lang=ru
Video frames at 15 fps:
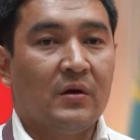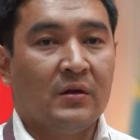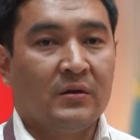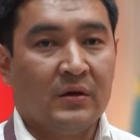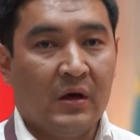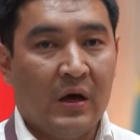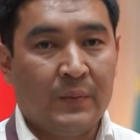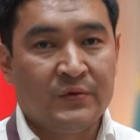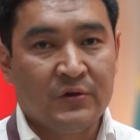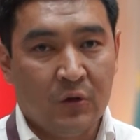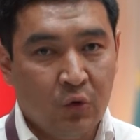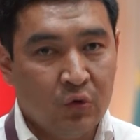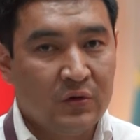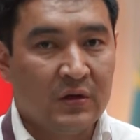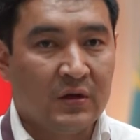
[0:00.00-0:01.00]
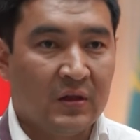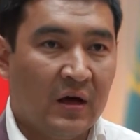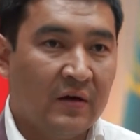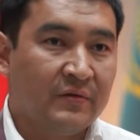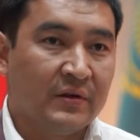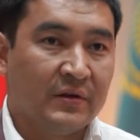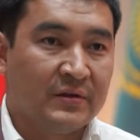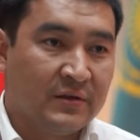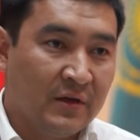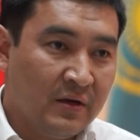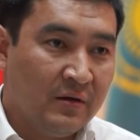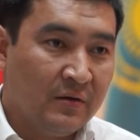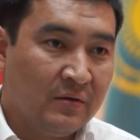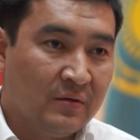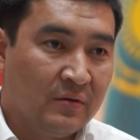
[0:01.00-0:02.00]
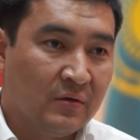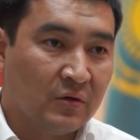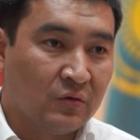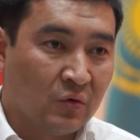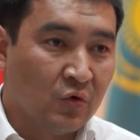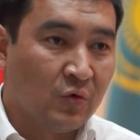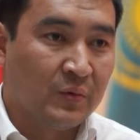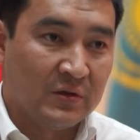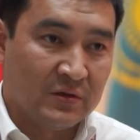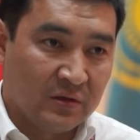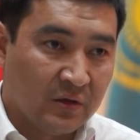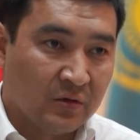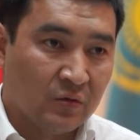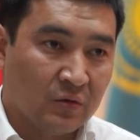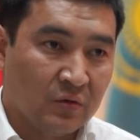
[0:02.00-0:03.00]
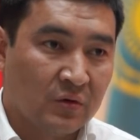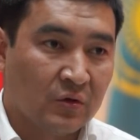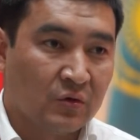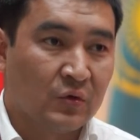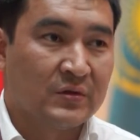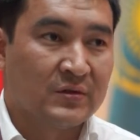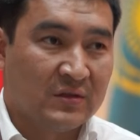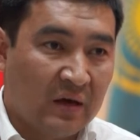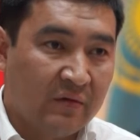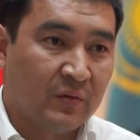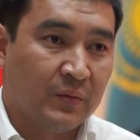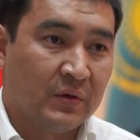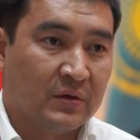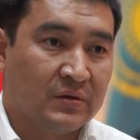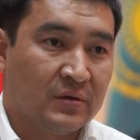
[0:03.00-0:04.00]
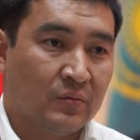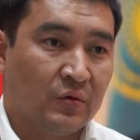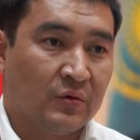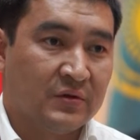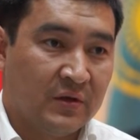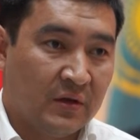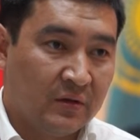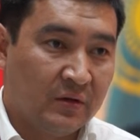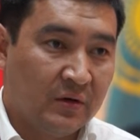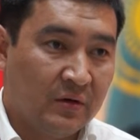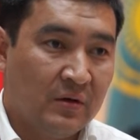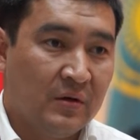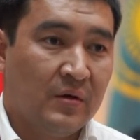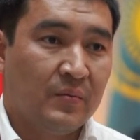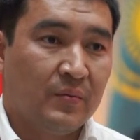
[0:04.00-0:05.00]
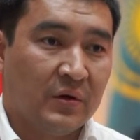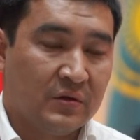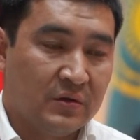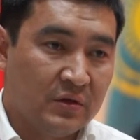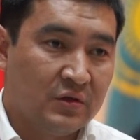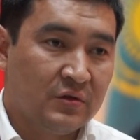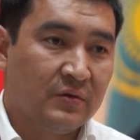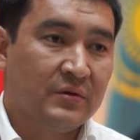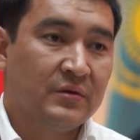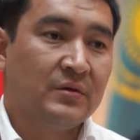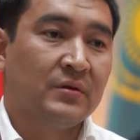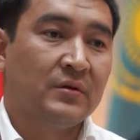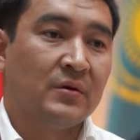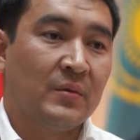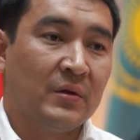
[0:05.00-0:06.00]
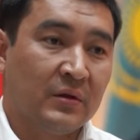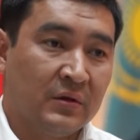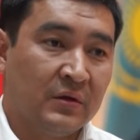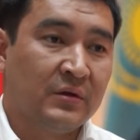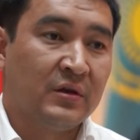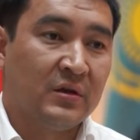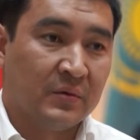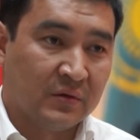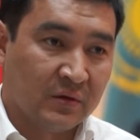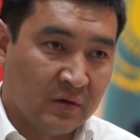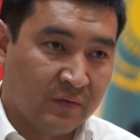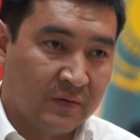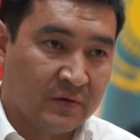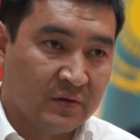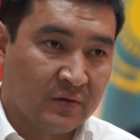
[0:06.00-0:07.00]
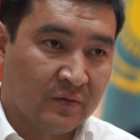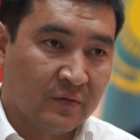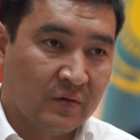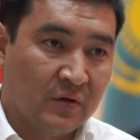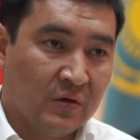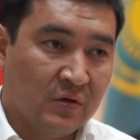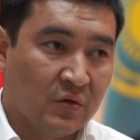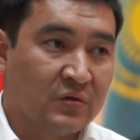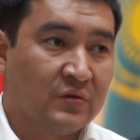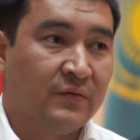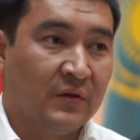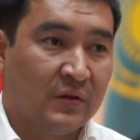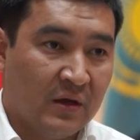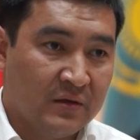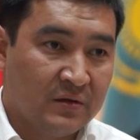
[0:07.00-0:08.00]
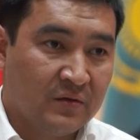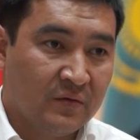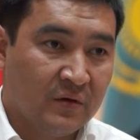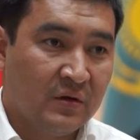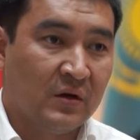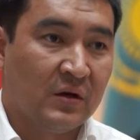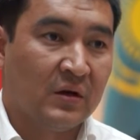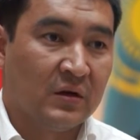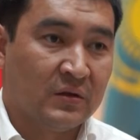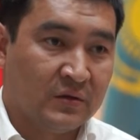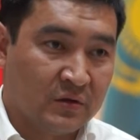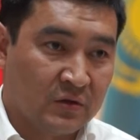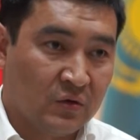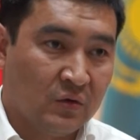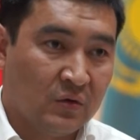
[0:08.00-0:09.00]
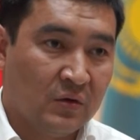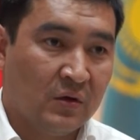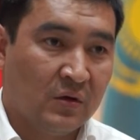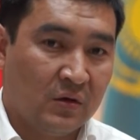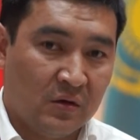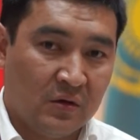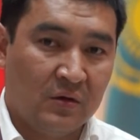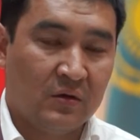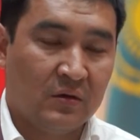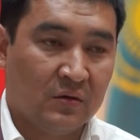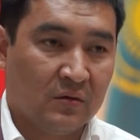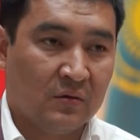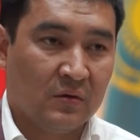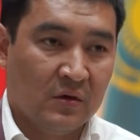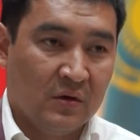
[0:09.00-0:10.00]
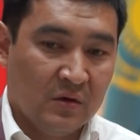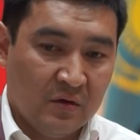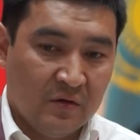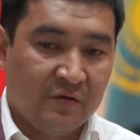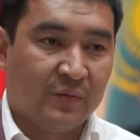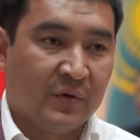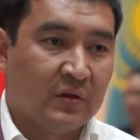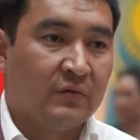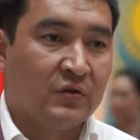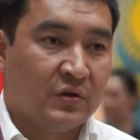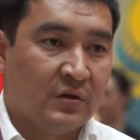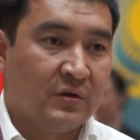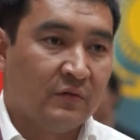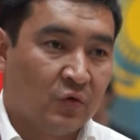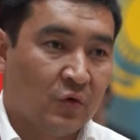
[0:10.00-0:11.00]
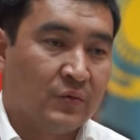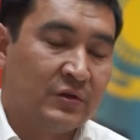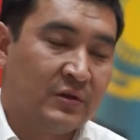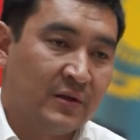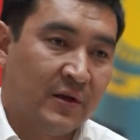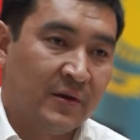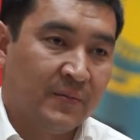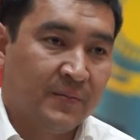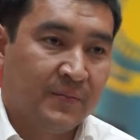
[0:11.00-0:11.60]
Это абсолютно главная цель, которую преследуют, который ставит перед собой центр поддерживать молодых кинематографистов. То есть финансово, организационно и в продвижении в том числе.